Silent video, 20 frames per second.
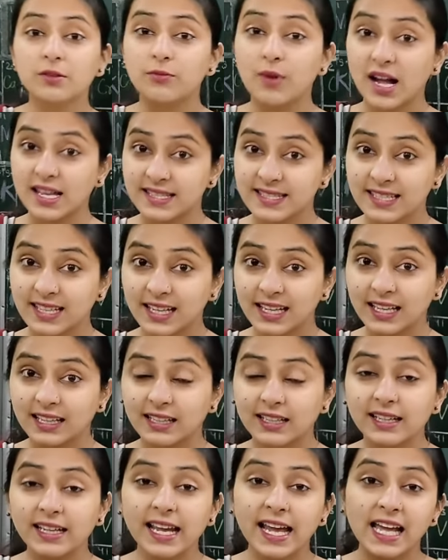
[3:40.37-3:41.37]
वन से
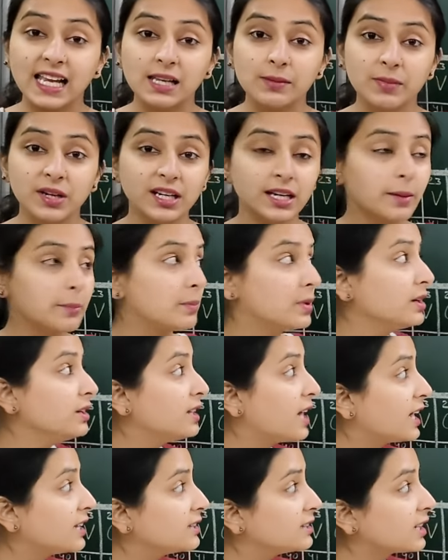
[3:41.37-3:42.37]
लेकर एलिमेंट नंबर
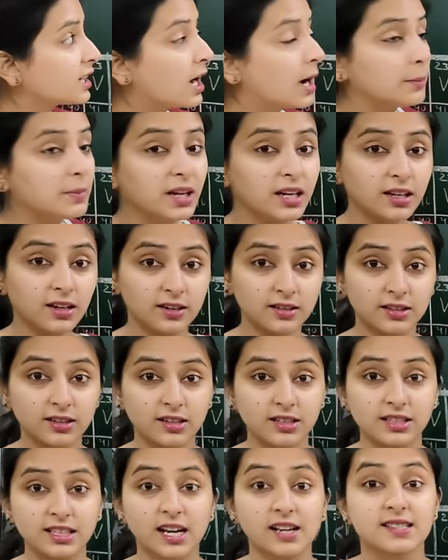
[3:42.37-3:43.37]
नाइन तक हमने लर्न कर
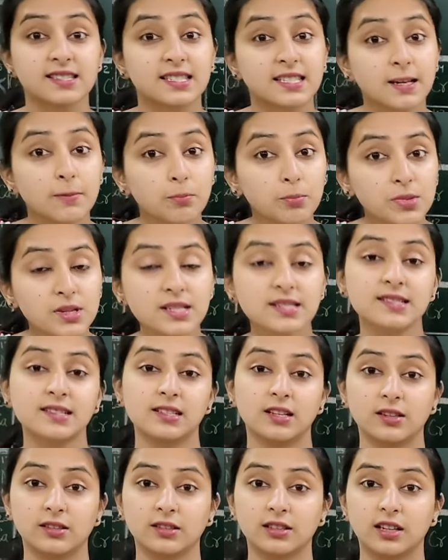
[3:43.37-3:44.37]
दिया सिंबल्स
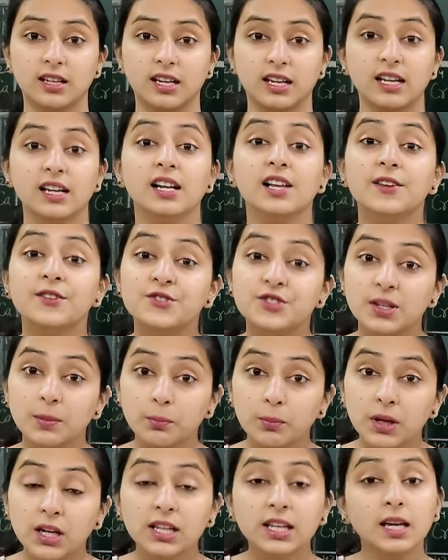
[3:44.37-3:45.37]
लर्न करें
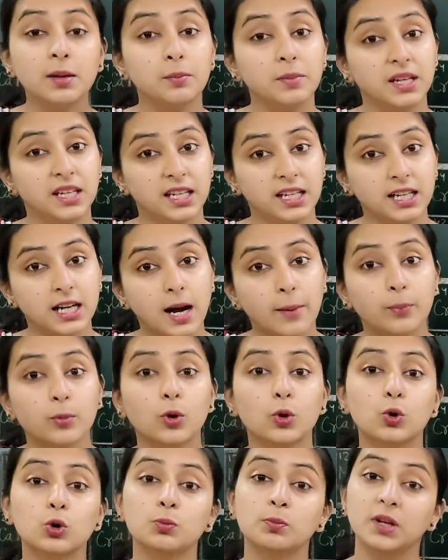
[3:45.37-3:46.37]
सिंबल के मीनिंग आपको
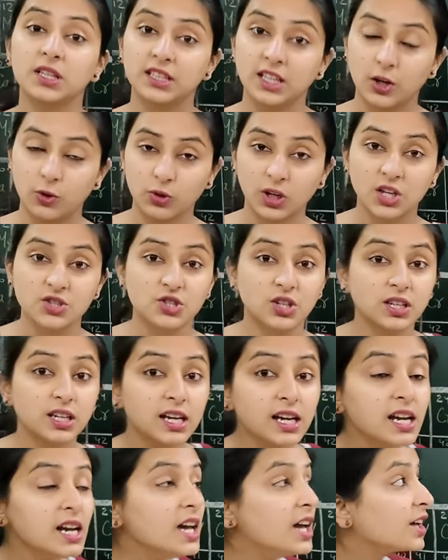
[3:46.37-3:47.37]
खुद पता होना
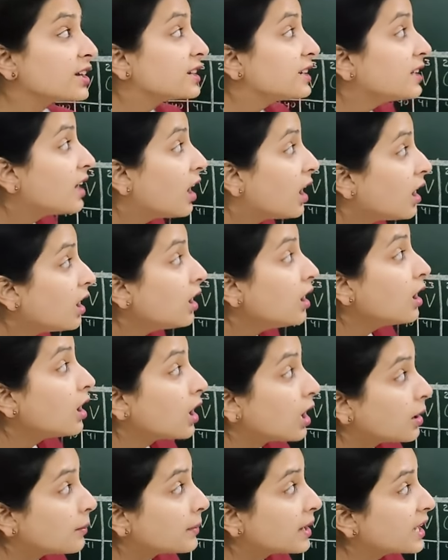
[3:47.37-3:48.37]
चाहिए कि ह
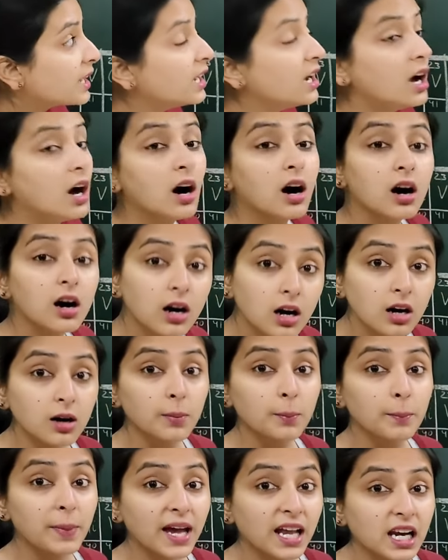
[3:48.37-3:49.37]
ह में ह
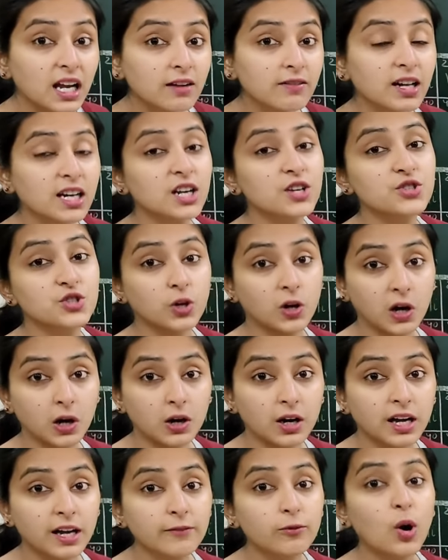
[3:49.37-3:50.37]
पहला वाला जो ह
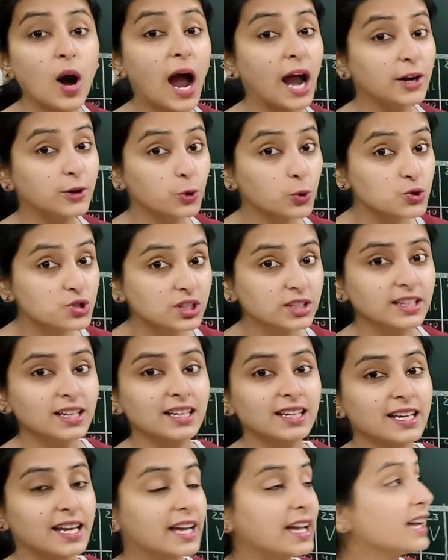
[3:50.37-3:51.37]
है वो हाइड्रोजन के
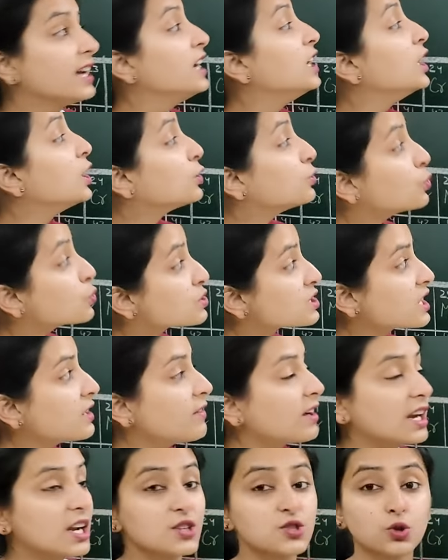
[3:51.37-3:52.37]
लिए है दूसरा
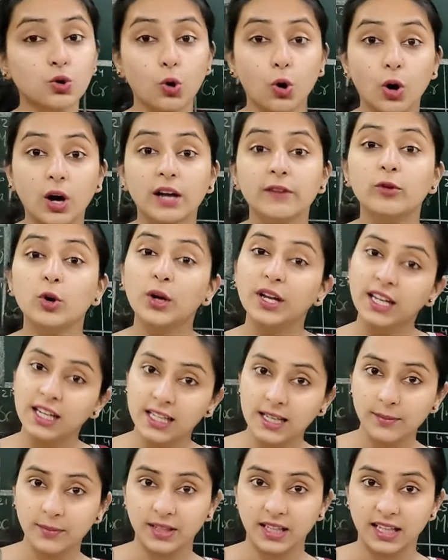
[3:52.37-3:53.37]
वाला जो ह है वो
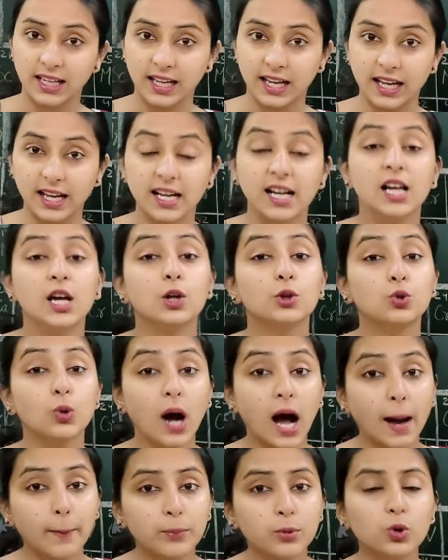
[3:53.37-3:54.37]
हीलियम के लिए है तो
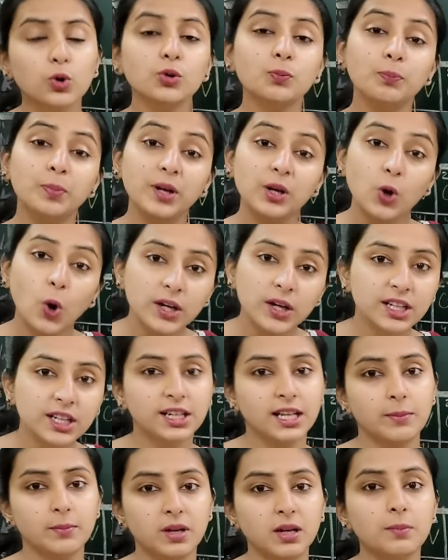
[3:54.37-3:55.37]
आपको पीरियोडिक
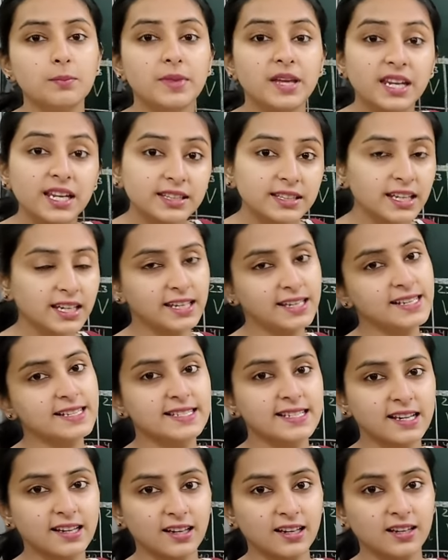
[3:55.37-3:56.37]
टेबल मेरे तरीके
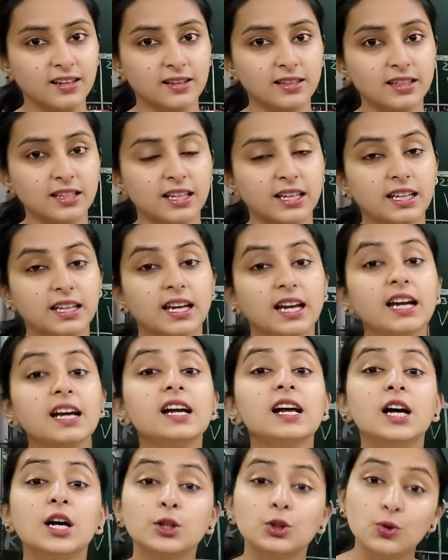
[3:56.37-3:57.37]
से अगर लर्न करनी है
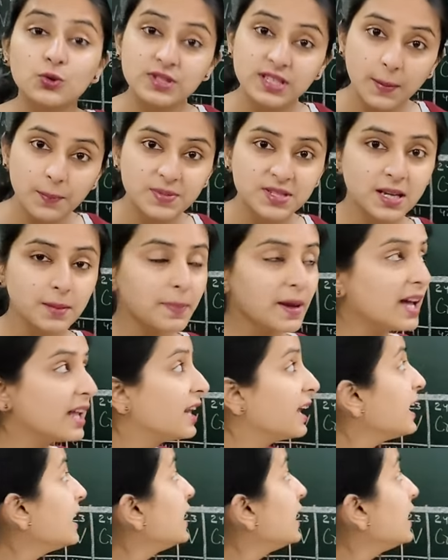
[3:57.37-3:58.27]
तो सबसे पहले